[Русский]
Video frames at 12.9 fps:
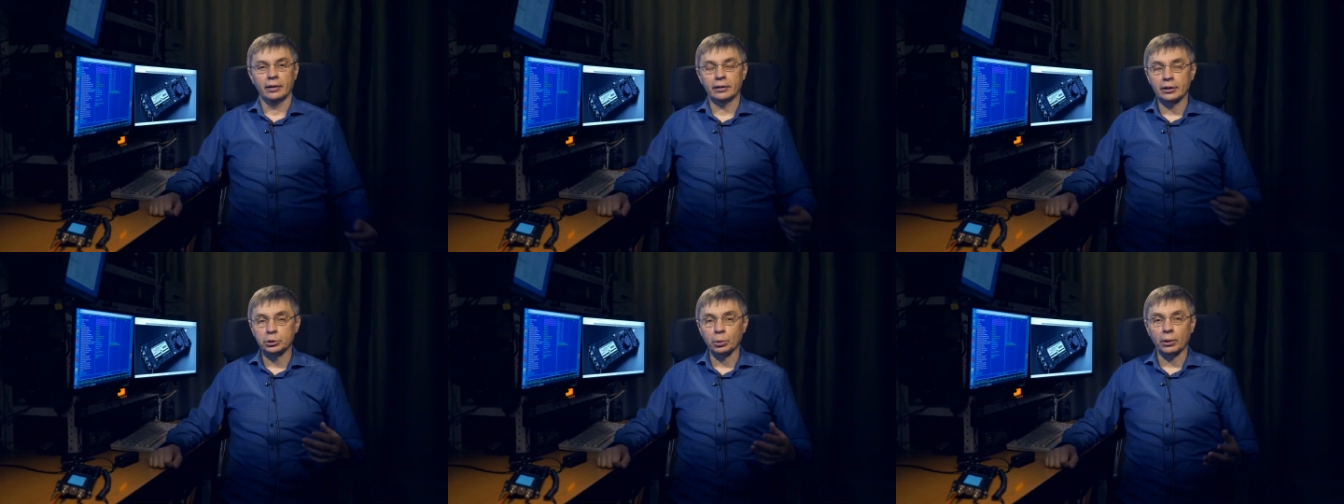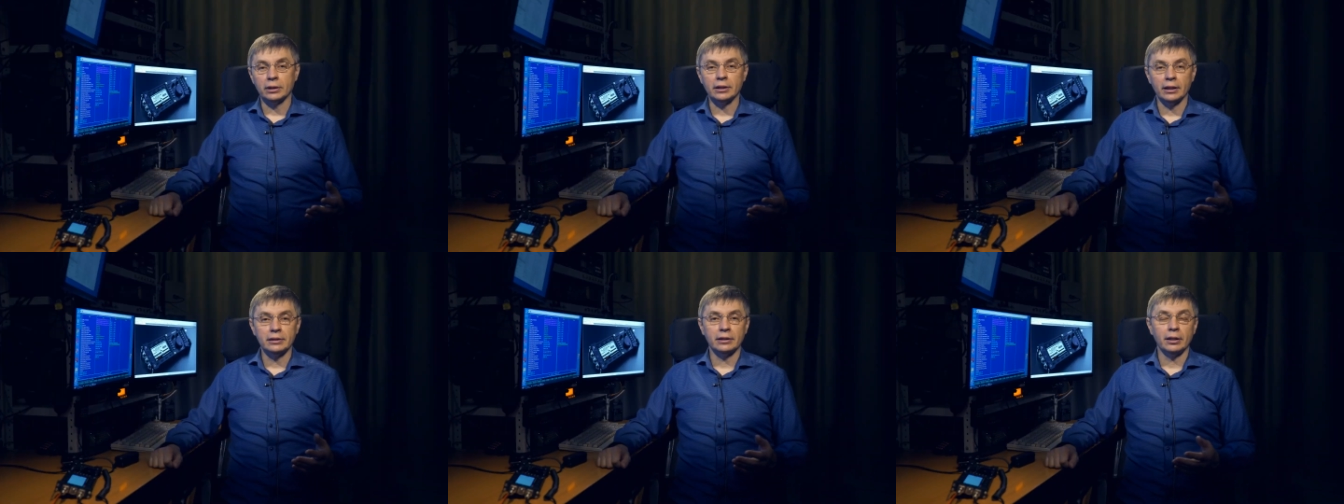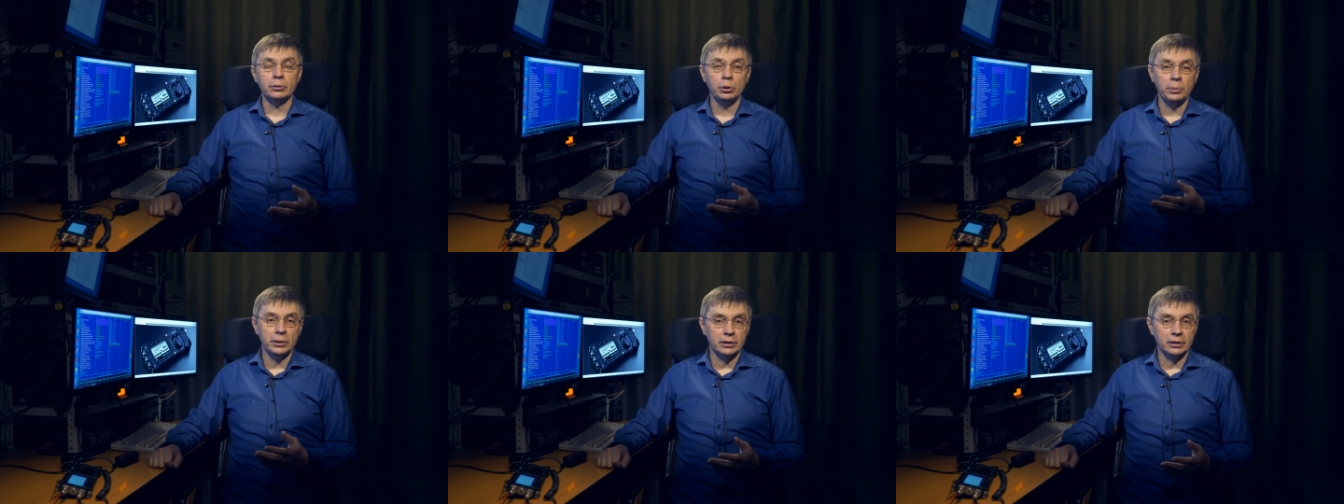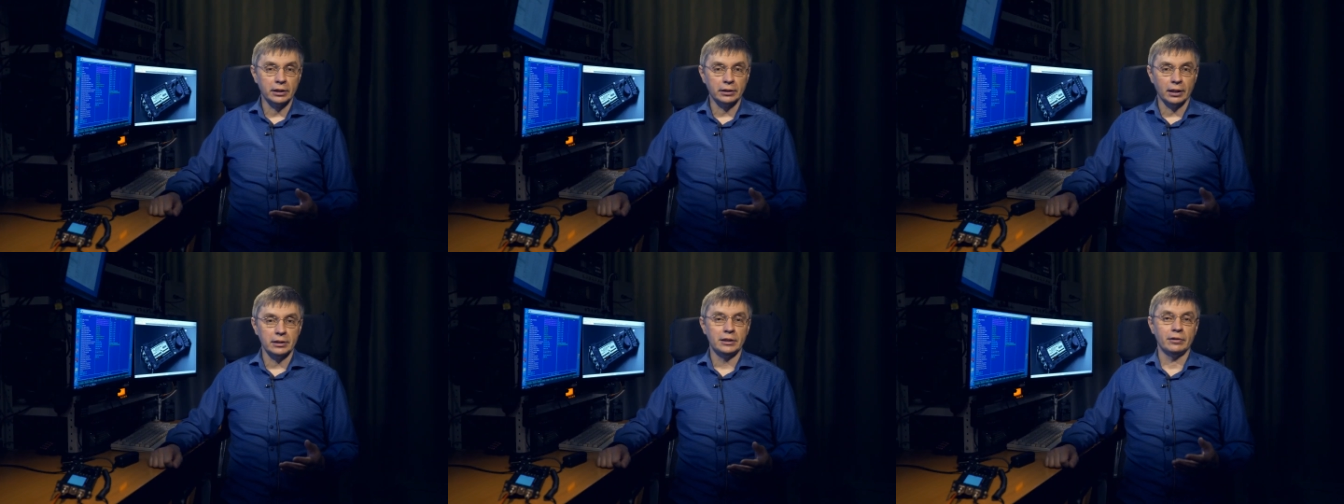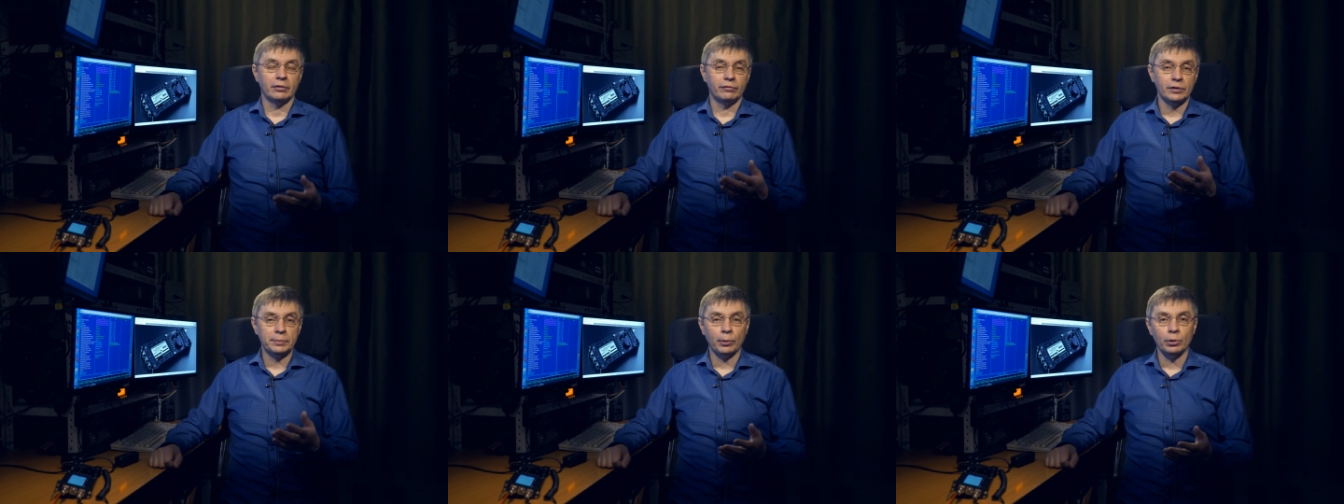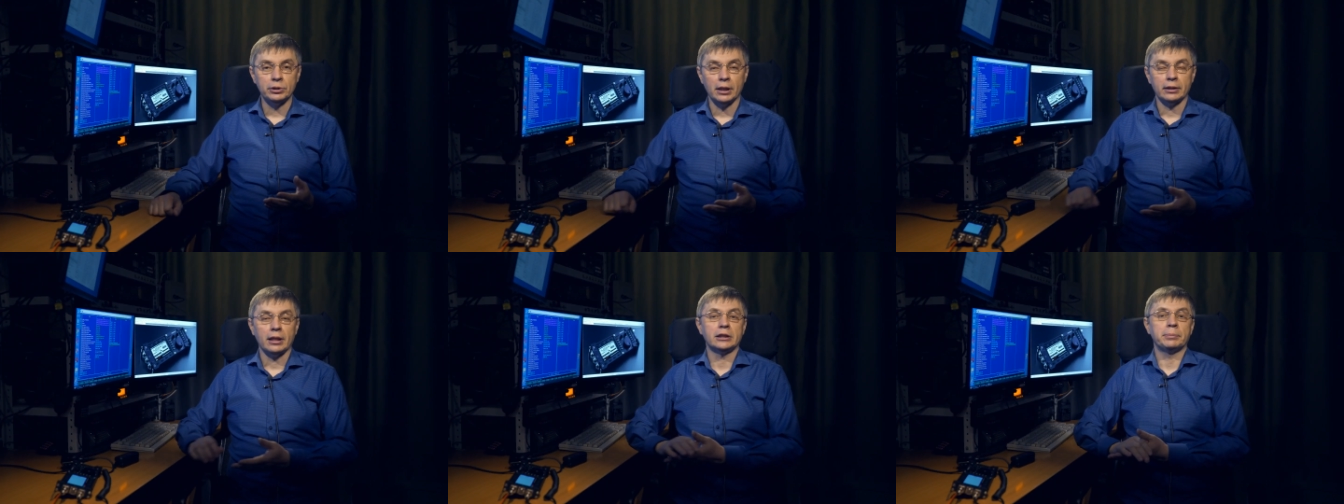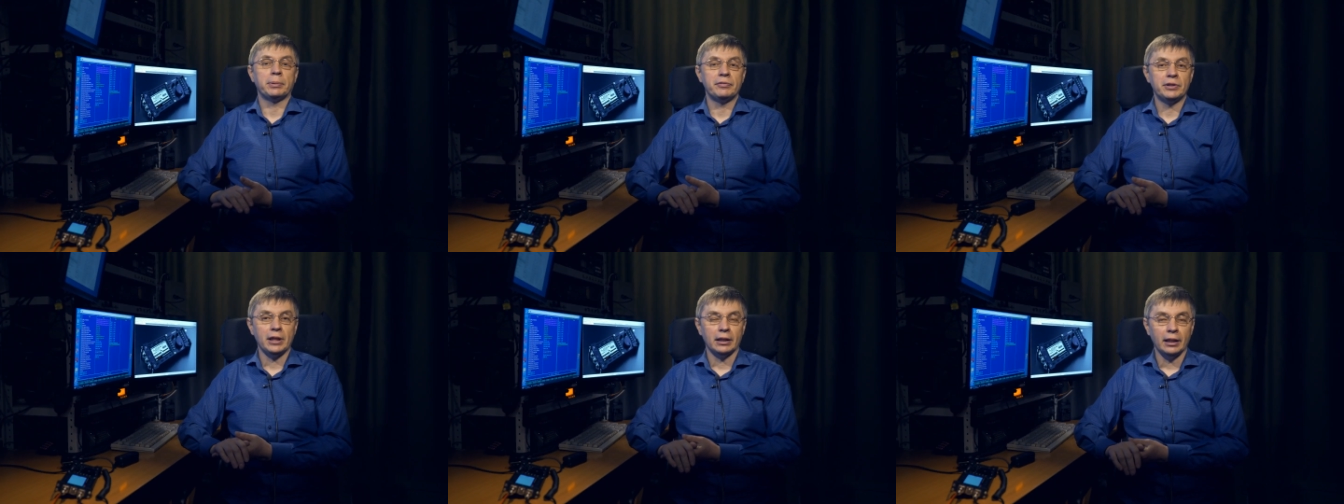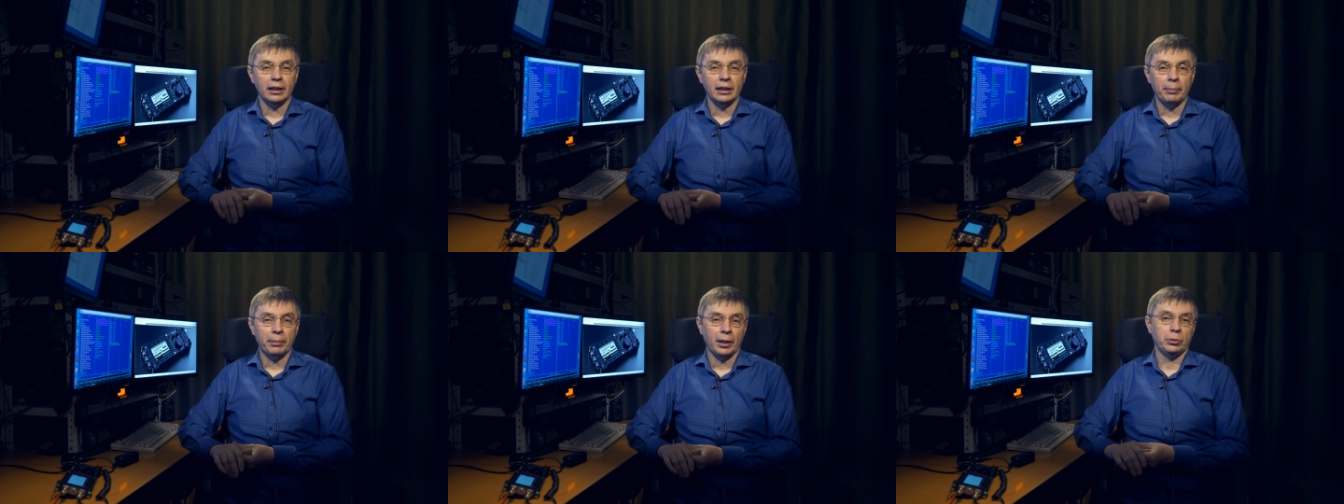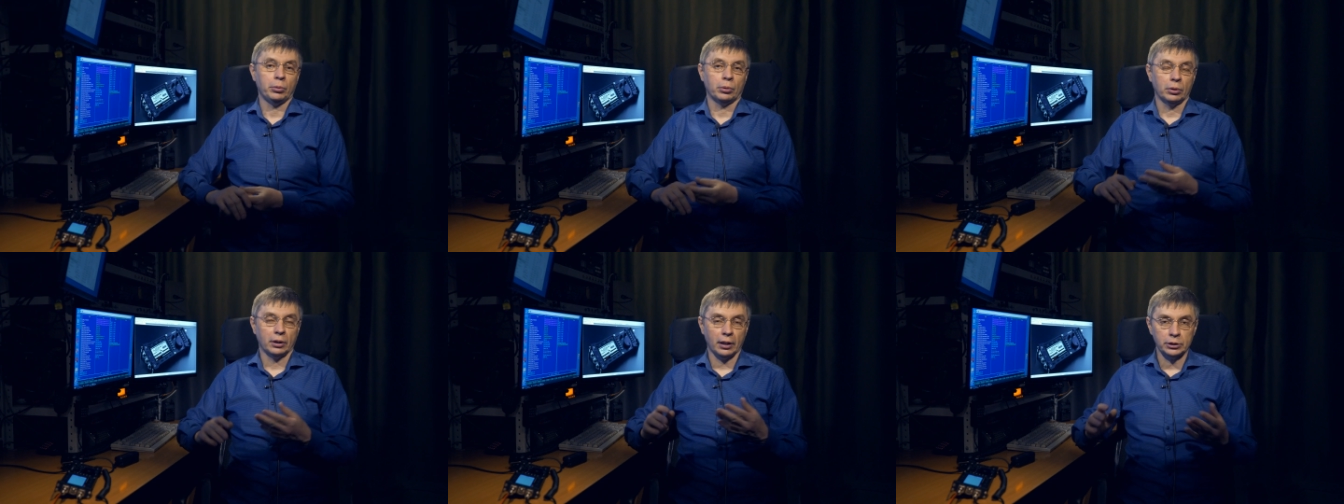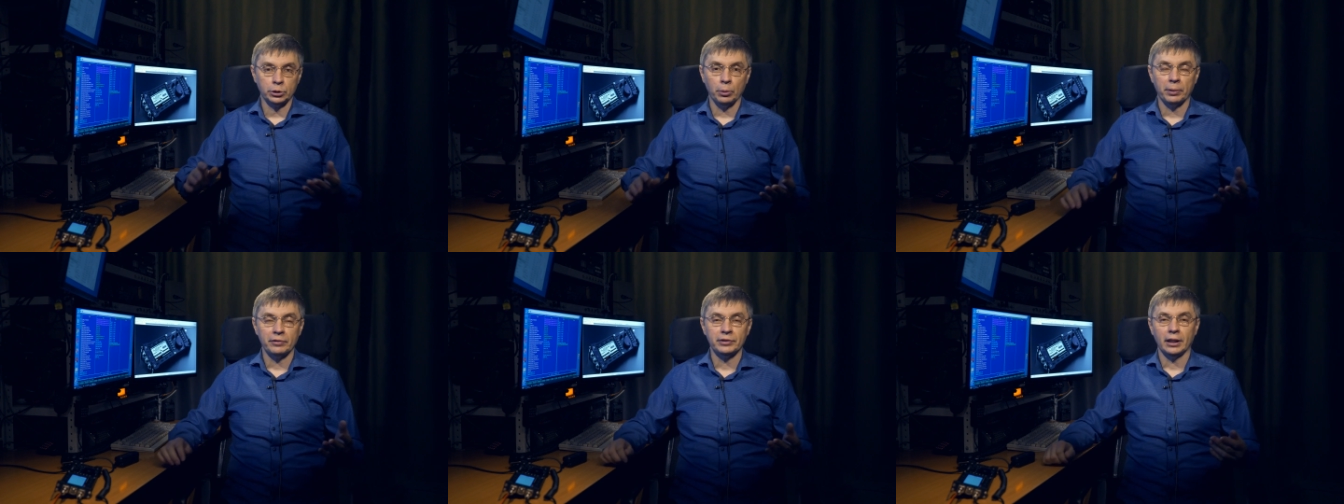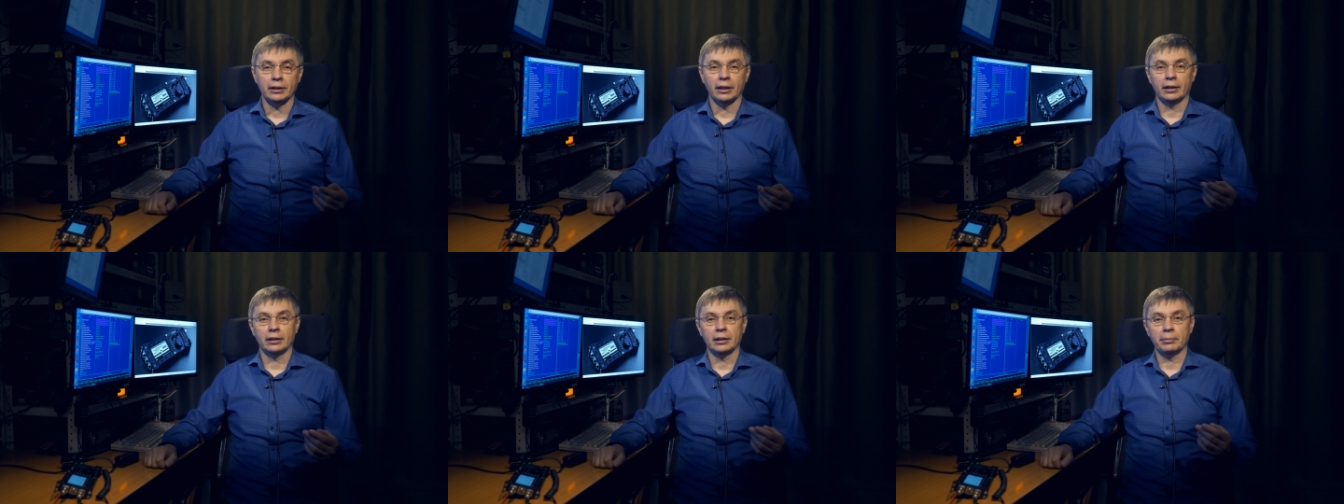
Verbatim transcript: Это что касается радиолюбительских трансиверов. Вы спросите, а как же профессиональная аппаратура? Хорошо, профессиональная.